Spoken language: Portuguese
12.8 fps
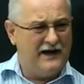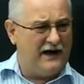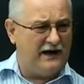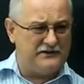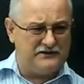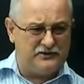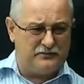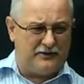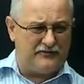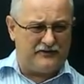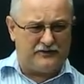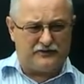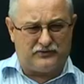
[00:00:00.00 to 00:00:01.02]
A Dilma
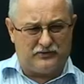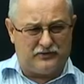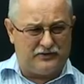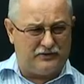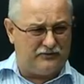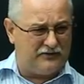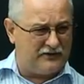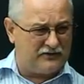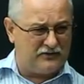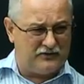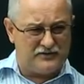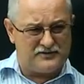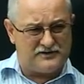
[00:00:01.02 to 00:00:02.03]
vetou, não vetou,